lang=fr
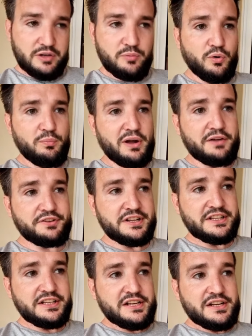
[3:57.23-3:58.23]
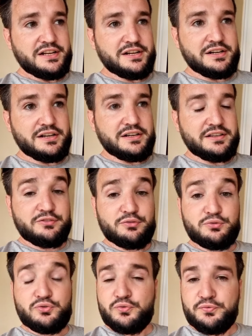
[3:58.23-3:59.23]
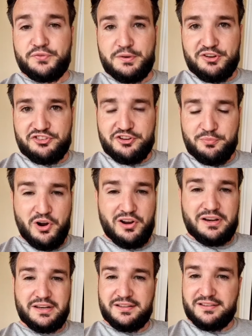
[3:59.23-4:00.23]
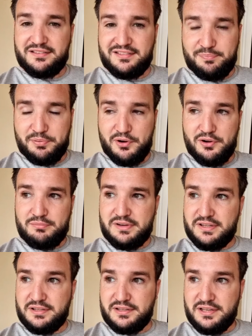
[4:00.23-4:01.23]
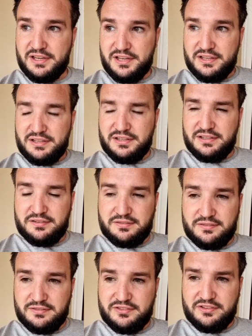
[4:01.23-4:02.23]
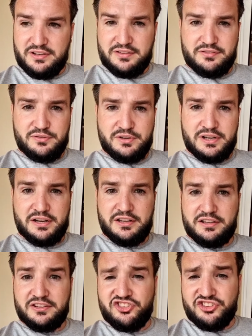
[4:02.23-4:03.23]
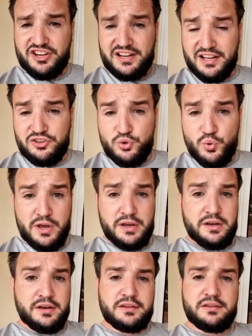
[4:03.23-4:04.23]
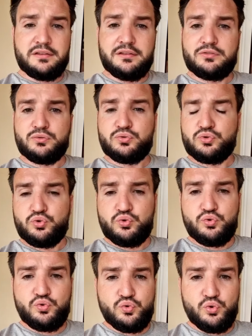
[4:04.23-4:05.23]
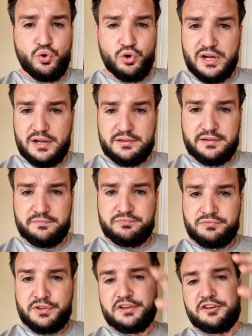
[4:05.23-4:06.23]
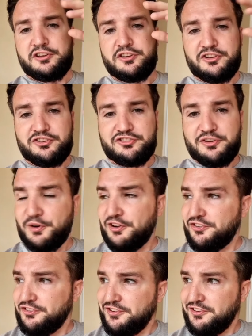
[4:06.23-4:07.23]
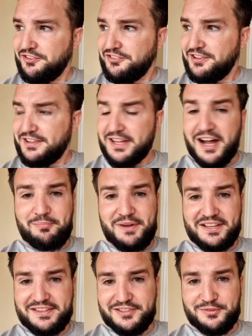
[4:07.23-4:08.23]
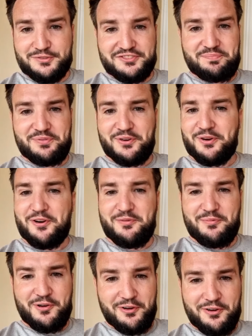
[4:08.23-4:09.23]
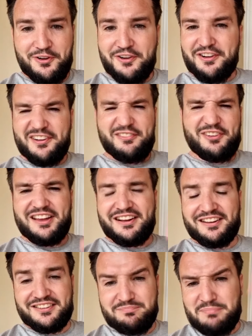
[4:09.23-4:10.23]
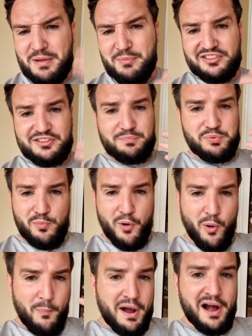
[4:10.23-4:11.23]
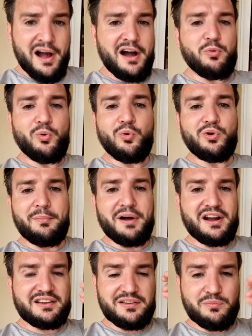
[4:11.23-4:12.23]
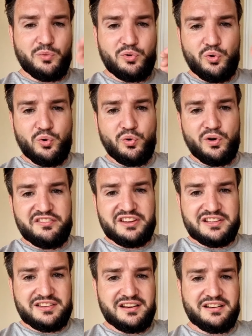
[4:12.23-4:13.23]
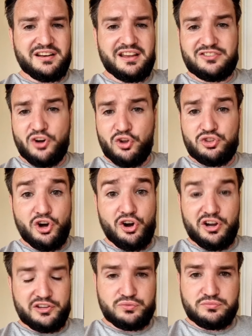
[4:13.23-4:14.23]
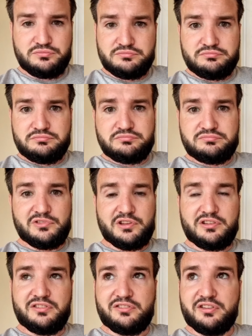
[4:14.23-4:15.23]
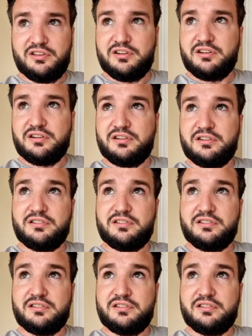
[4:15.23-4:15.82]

Bon, bref. Euh, ils ont tout filmé chez moi, les diplômes, les, les ceci, les cela, les chèques annuels, ils ont tout regardé. chez moi, j'ai une armada de diplômes, voilà, même un diplôme en marbre où il y a marqué mon nom avec des lettres en or et tout. Euh,